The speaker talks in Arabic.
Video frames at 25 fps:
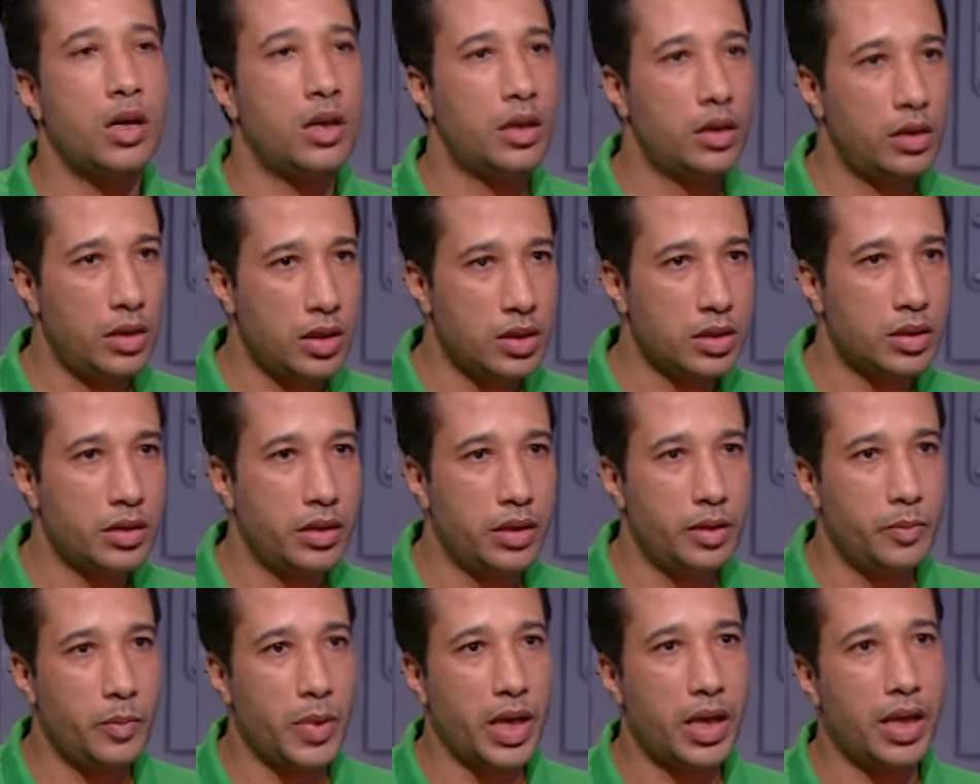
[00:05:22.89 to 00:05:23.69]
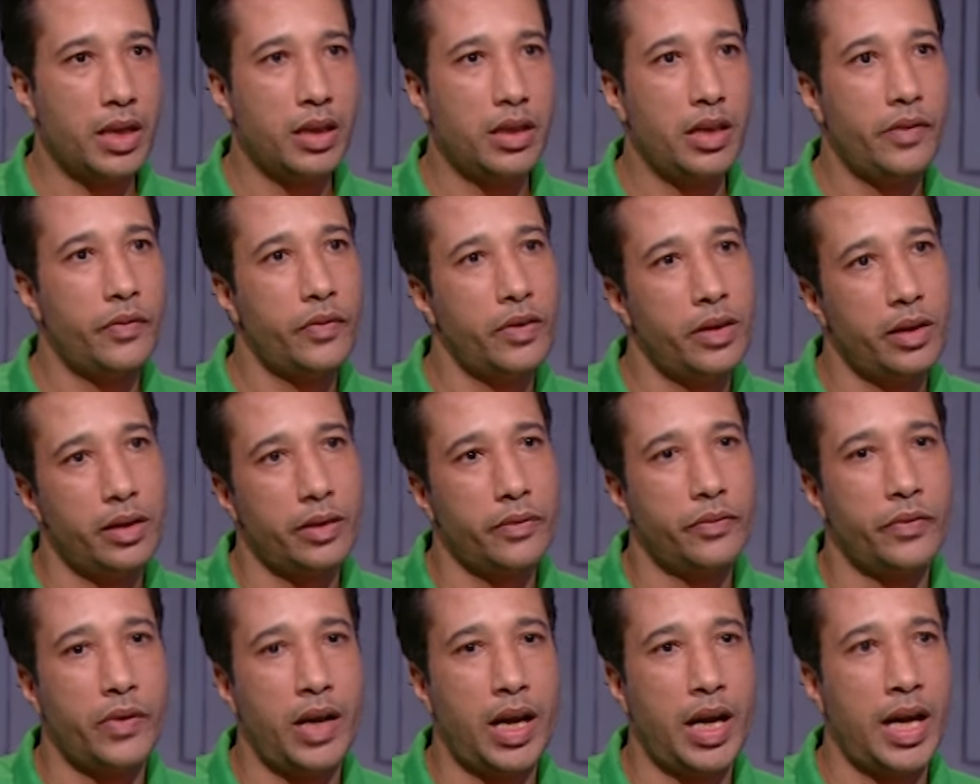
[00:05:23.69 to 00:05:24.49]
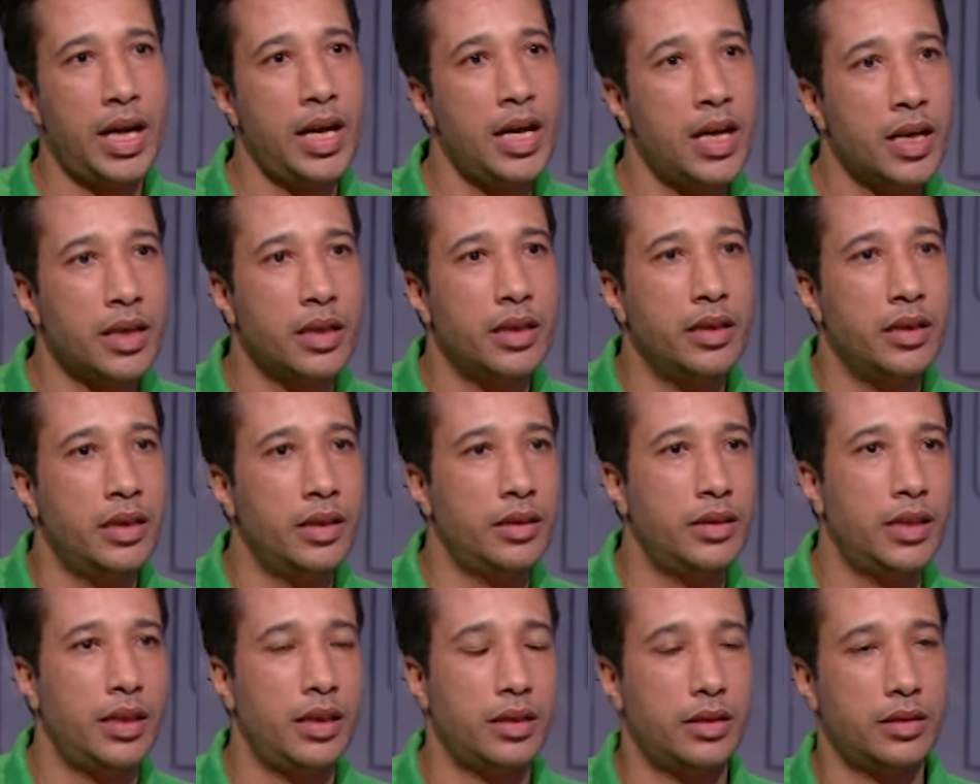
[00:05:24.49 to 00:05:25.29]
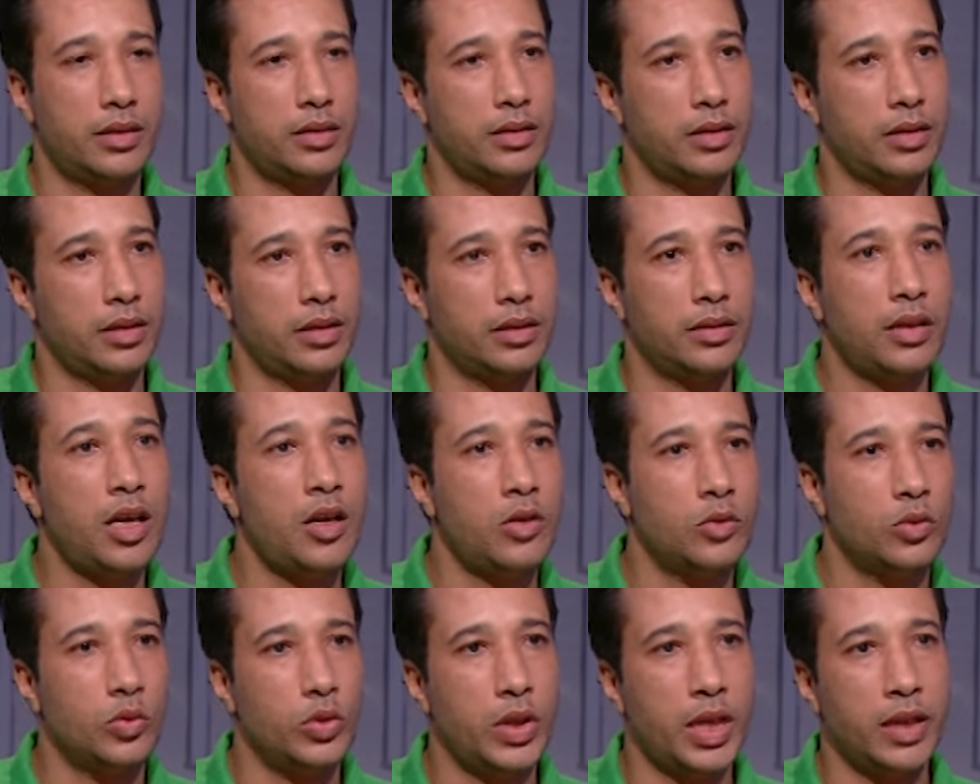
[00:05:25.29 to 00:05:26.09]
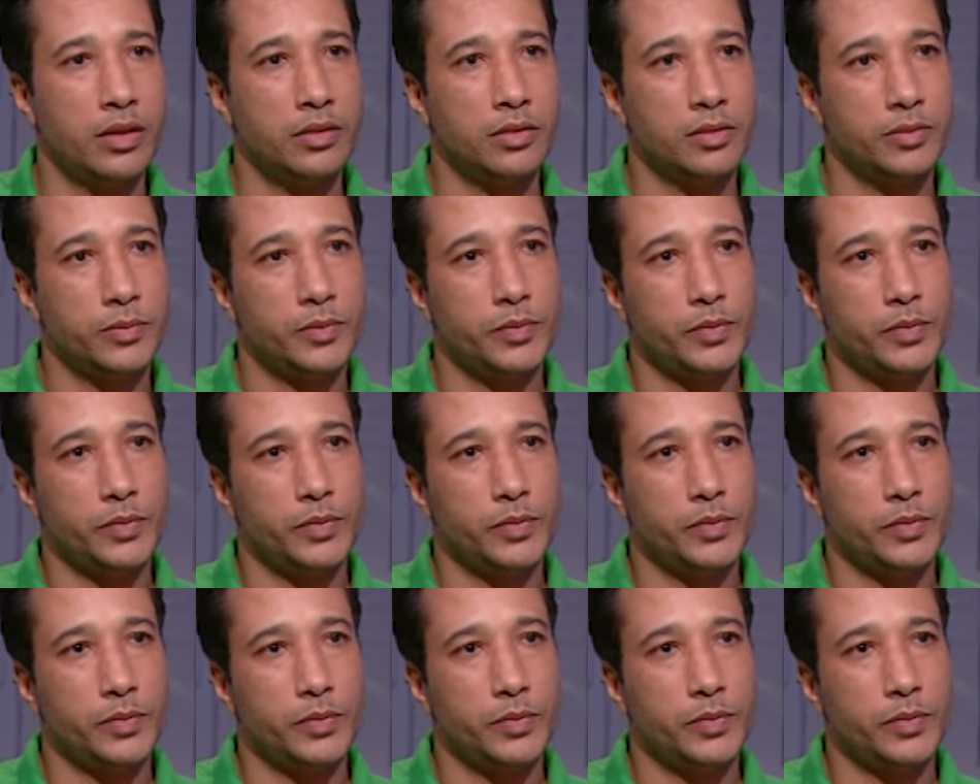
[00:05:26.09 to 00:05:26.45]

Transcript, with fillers: واخلصت للمكان ده فحقك ان انت تاخده